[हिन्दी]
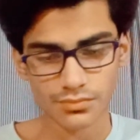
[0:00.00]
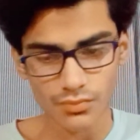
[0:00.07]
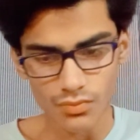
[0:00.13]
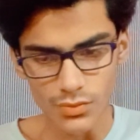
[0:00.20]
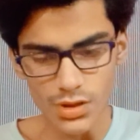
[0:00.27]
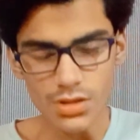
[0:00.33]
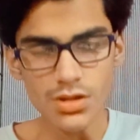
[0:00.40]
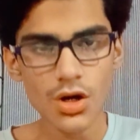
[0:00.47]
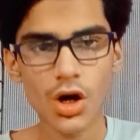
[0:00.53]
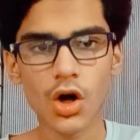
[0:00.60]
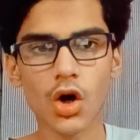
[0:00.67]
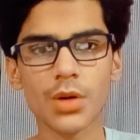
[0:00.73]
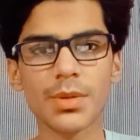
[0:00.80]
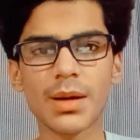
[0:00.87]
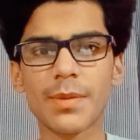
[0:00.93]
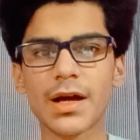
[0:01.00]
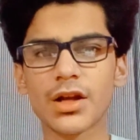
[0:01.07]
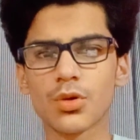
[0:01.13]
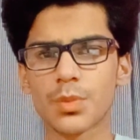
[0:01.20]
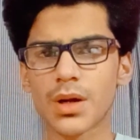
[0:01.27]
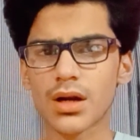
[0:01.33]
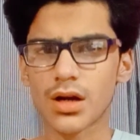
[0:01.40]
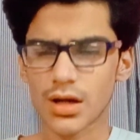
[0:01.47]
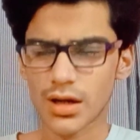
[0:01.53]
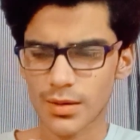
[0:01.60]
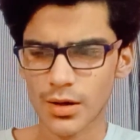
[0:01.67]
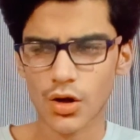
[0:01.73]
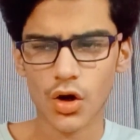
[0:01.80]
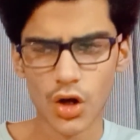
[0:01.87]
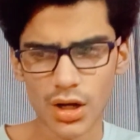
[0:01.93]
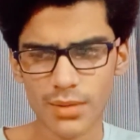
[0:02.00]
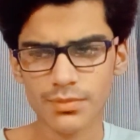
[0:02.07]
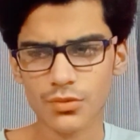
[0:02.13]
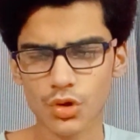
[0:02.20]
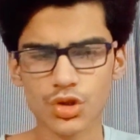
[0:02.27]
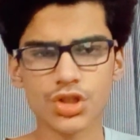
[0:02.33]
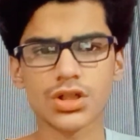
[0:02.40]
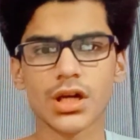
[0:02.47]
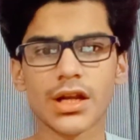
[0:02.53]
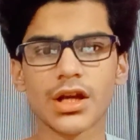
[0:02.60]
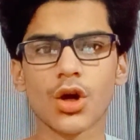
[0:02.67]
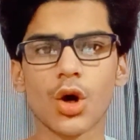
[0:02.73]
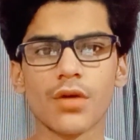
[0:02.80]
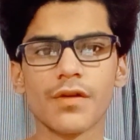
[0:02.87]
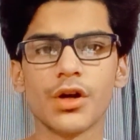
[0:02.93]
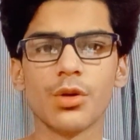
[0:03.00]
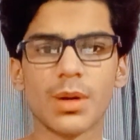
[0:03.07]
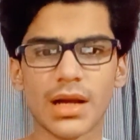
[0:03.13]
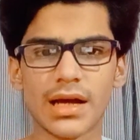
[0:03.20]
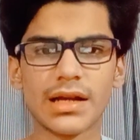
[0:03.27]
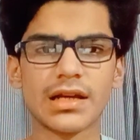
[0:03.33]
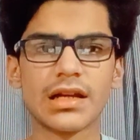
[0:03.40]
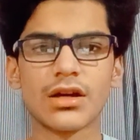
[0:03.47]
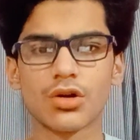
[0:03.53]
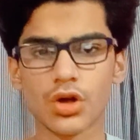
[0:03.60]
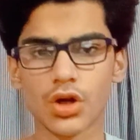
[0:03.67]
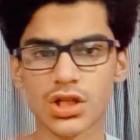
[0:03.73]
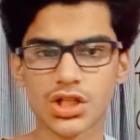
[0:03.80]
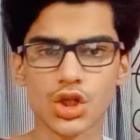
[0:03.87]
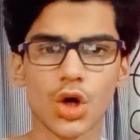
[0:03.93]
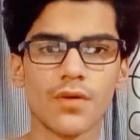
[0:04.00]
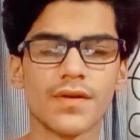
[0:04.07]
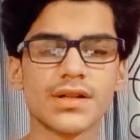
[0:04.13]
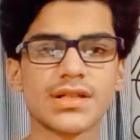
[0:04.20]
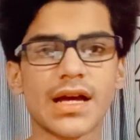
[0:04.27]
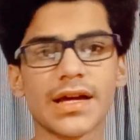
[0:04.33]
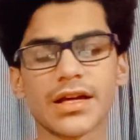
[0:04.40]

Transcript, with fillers: और भी हमारे ऊपर और हम कोशिश करेंगे और वीडियो बनाने के लिए कोई अच्छे ऑफर्स आएंगे तो